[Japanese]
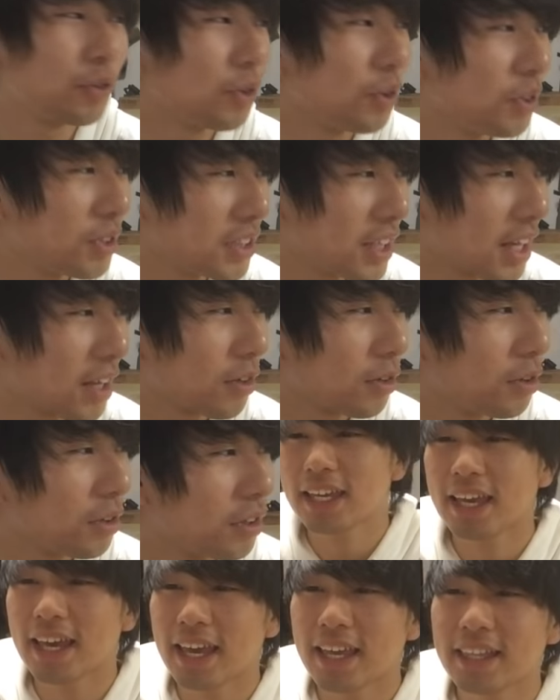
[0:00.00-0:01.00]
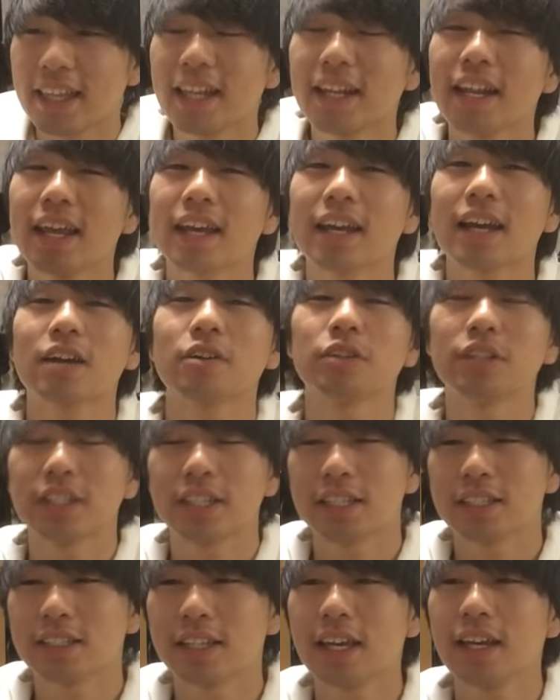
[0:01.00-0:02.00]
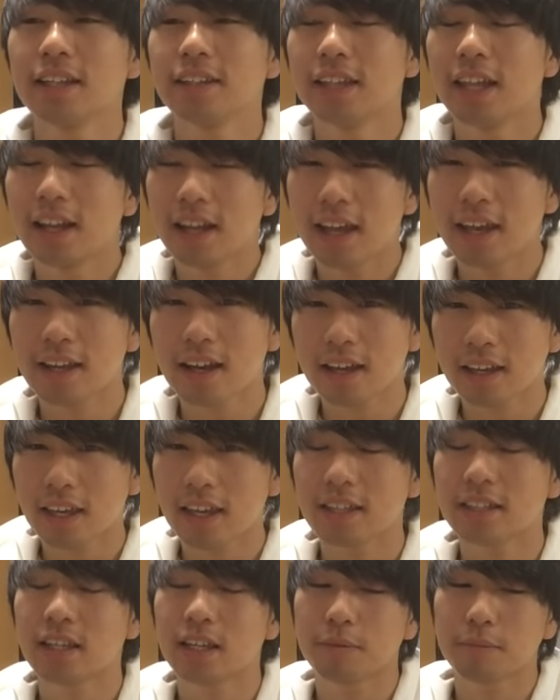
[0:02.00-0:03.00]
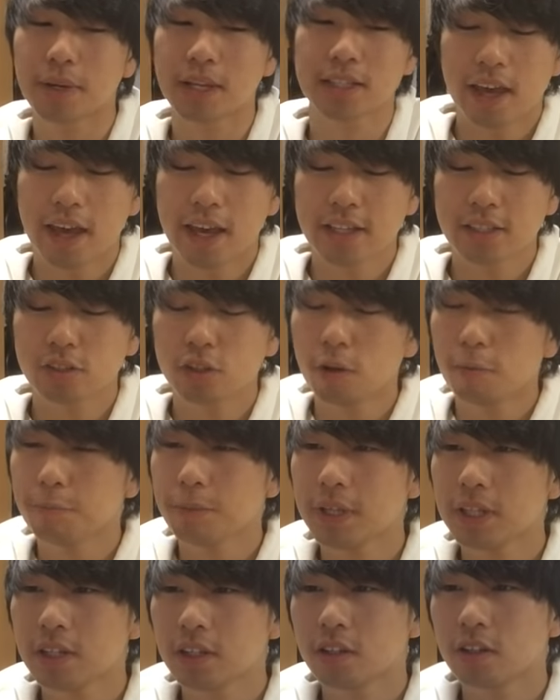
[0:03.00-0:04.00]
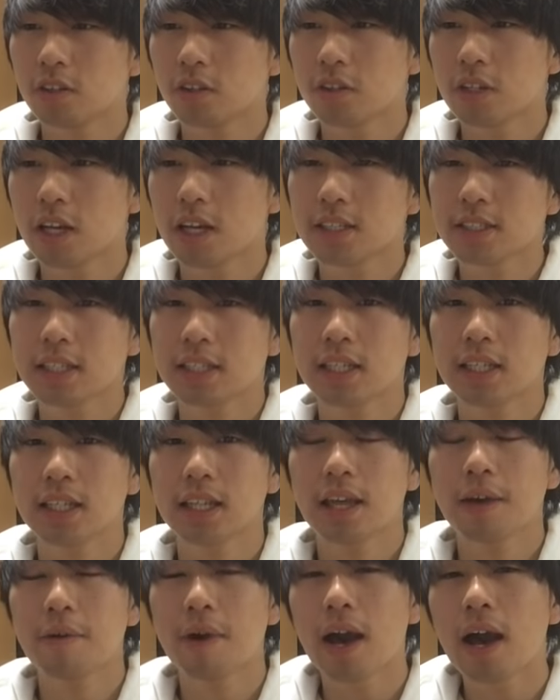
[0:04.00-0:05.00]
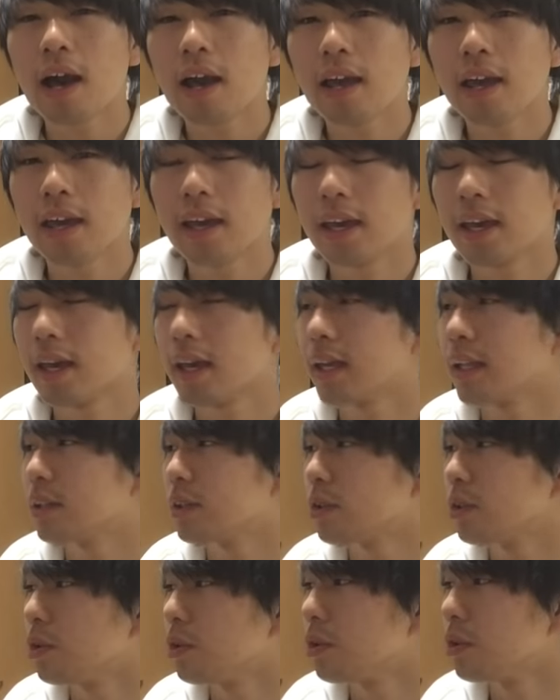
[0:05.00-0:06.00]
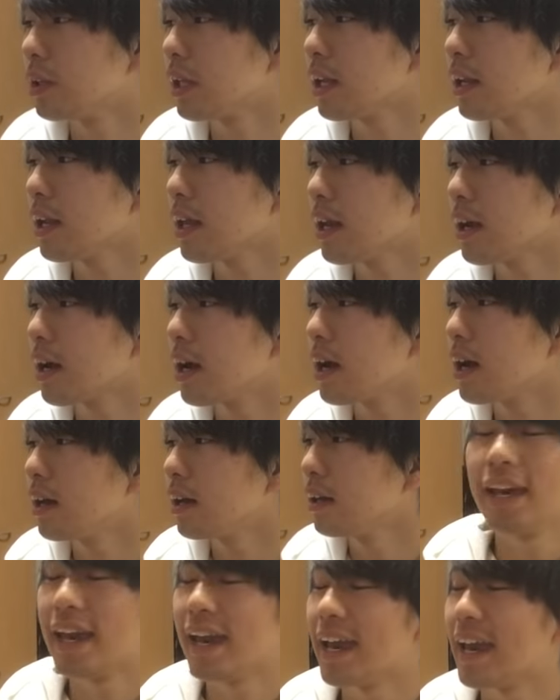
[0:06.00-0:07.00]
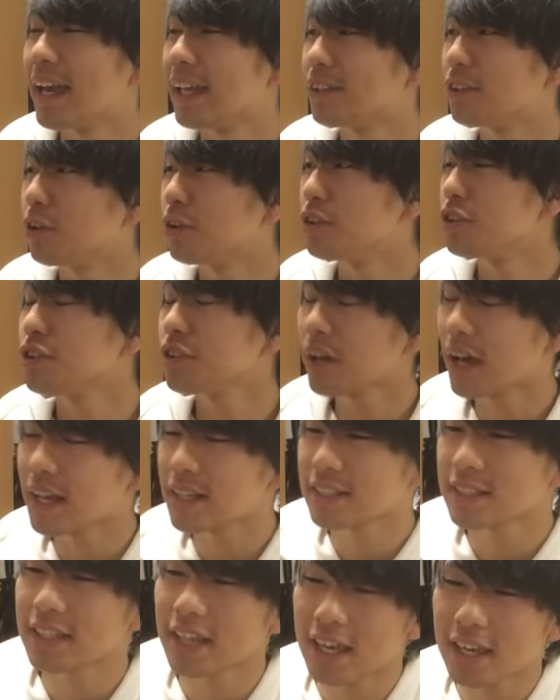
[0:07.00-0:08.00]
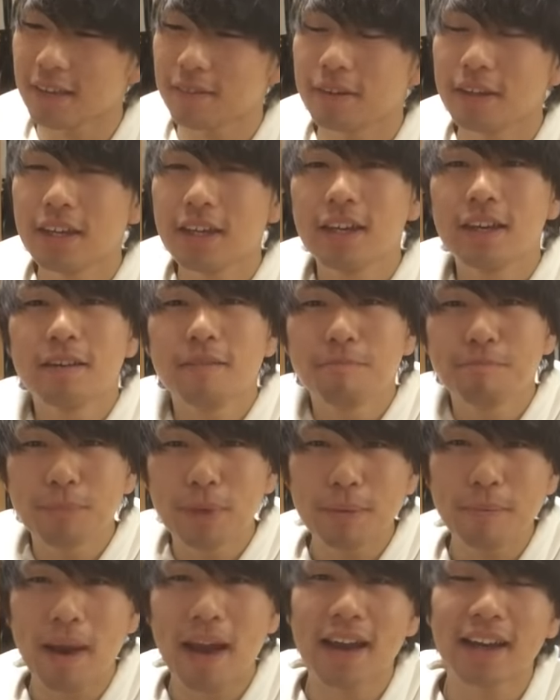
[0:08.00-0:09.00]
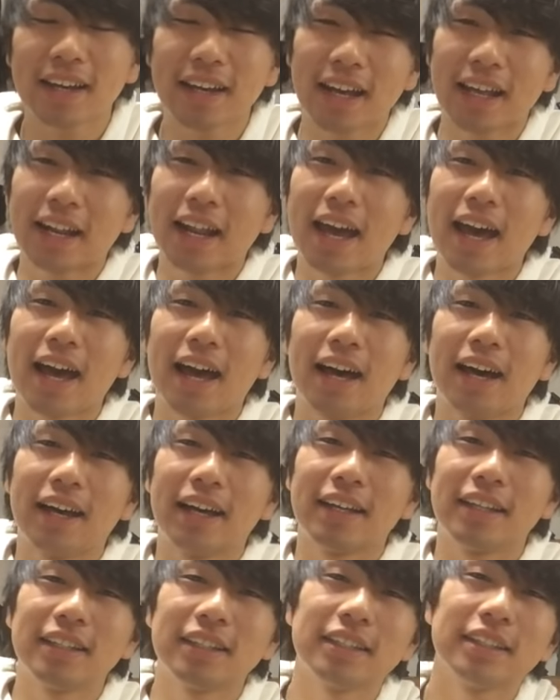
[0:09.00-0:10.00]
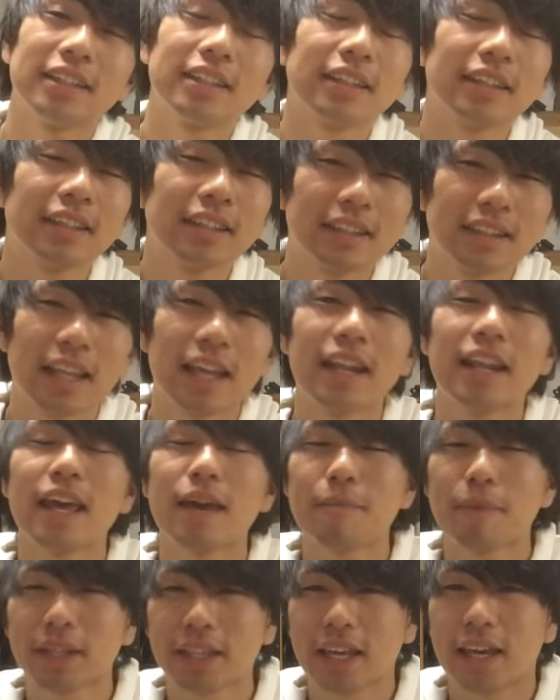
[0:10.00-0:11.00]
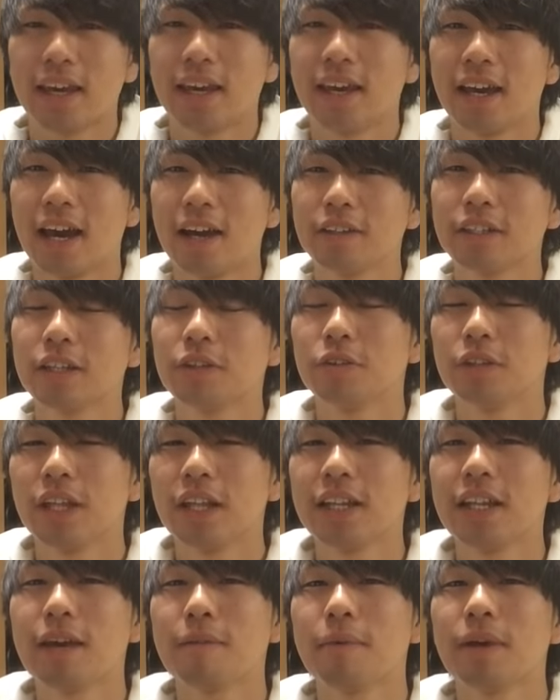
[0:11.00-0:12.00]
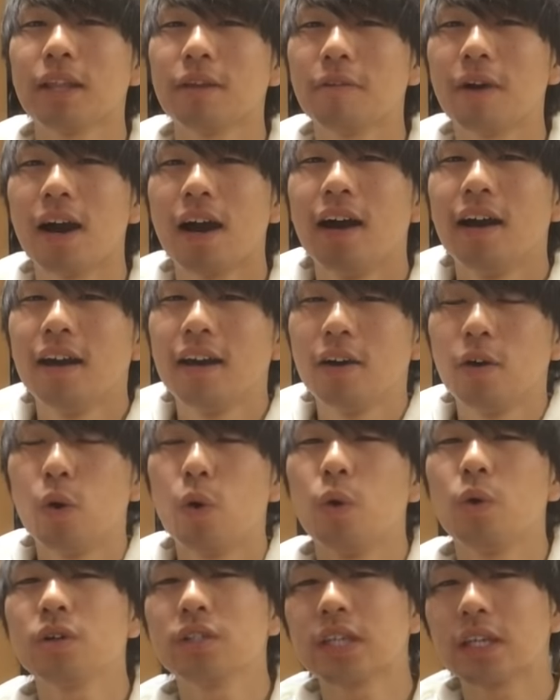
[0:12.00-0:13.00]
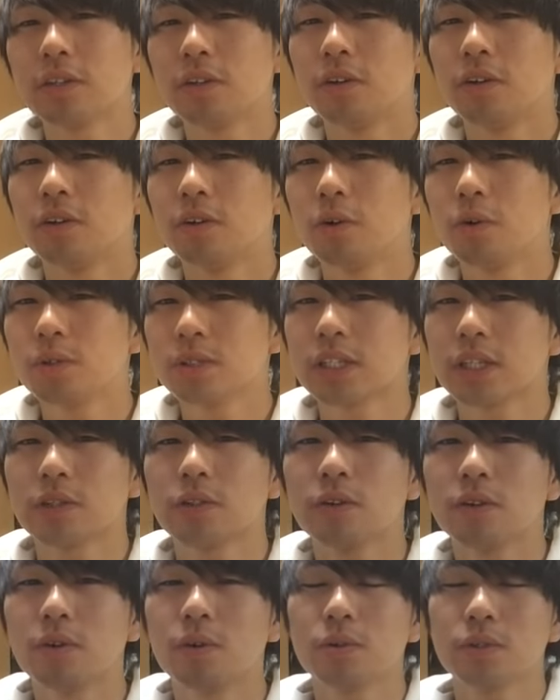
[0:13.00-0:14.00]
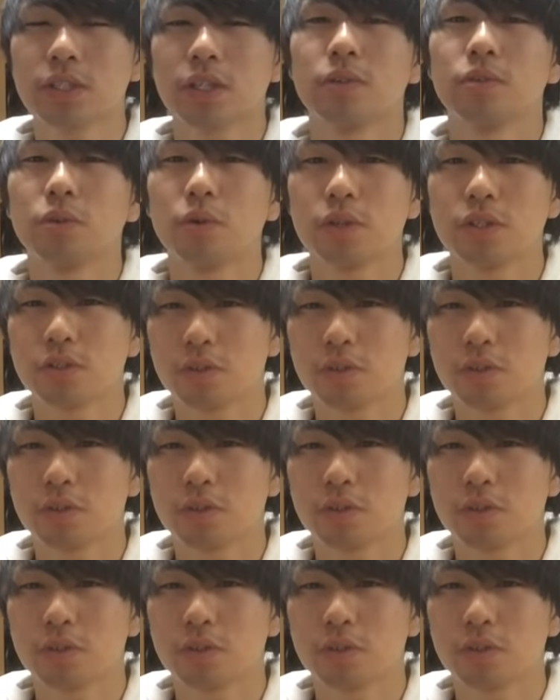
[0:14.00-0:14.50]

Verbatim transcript: 当の最後、えー、年齢確認ですね年齢関係になります、えー、ストンピット高崎ではえー、っと年齢がえっと18歳未満から年齢まで、えある程度の年齢までは保護者の保護者と保護者の同意